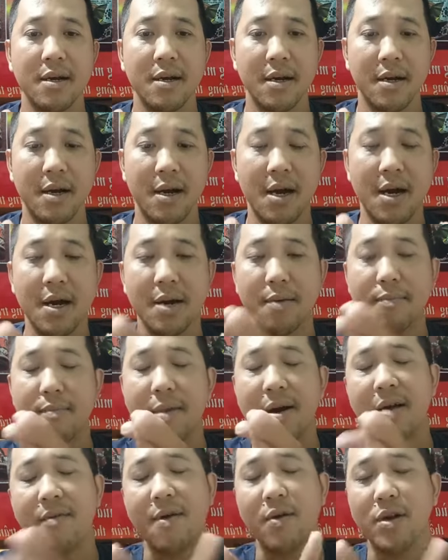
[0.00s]
Đó,
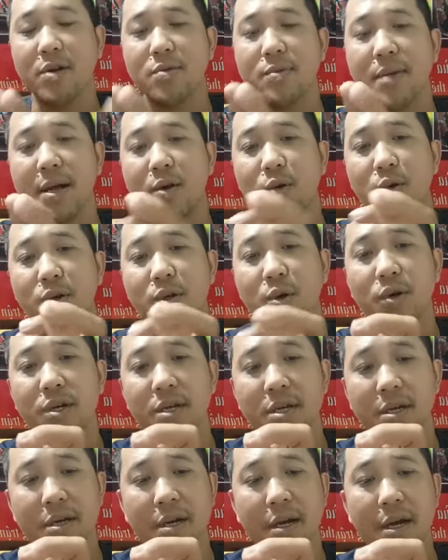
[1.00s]
bắt đầu vào lửa chúng ta nuôi chuối,
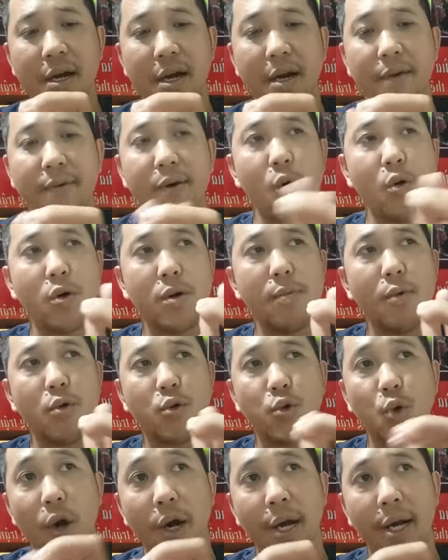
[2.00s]
ví dụ như
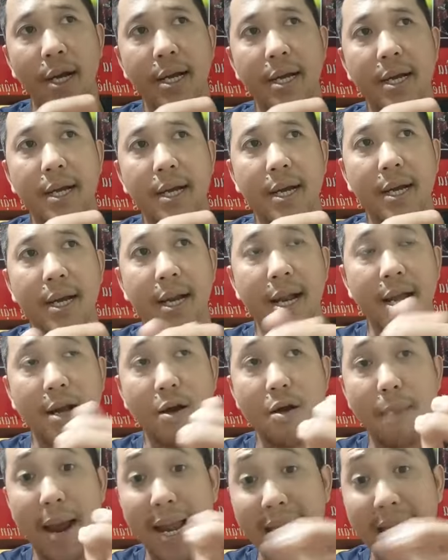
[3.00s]
1 tuần là
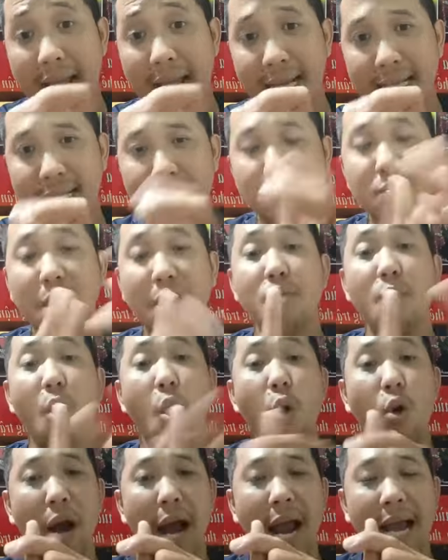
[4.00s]
có 7 ngày thì chúng ta có
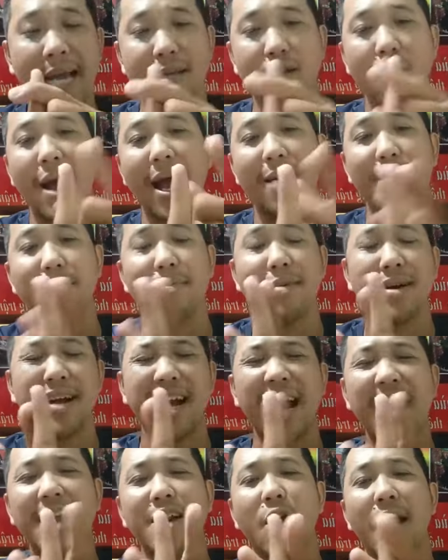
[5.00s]
1 ngày cho ăn
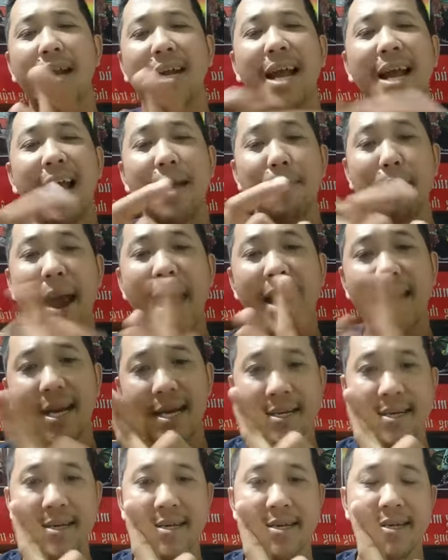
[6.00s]
cái loại trái cây mát đi.
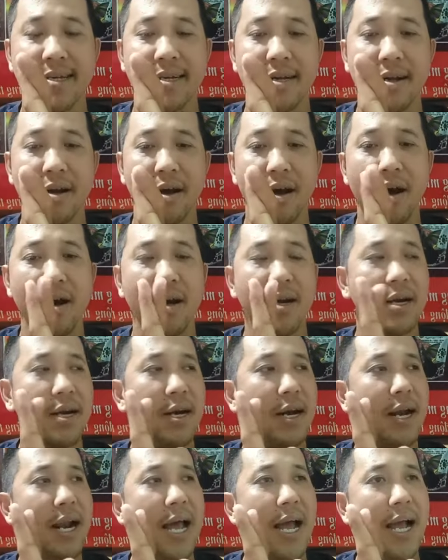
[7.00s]
Đó
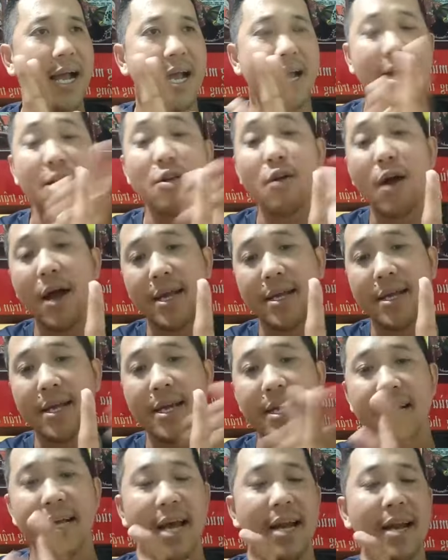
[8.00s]
là các loại
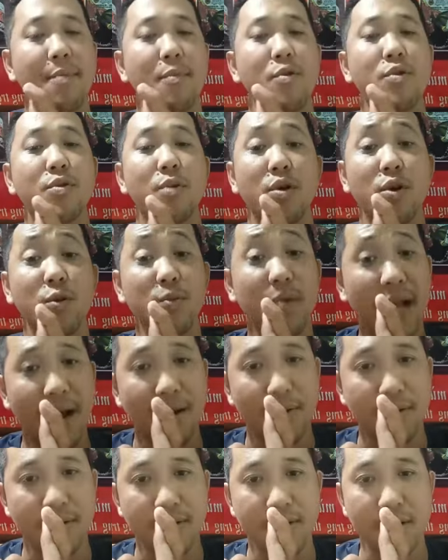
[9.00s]
kia thì anh em muốn bổ sung
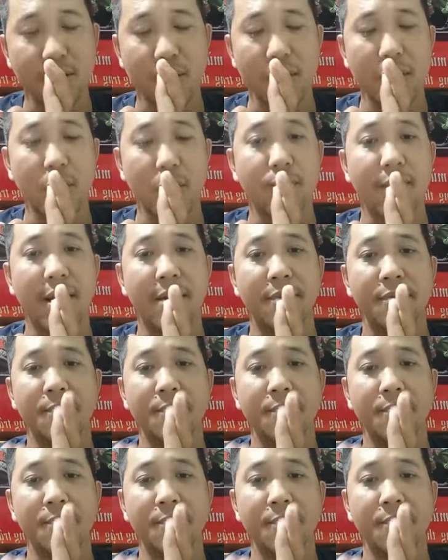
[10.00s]
nào thì tùy thuộc vào.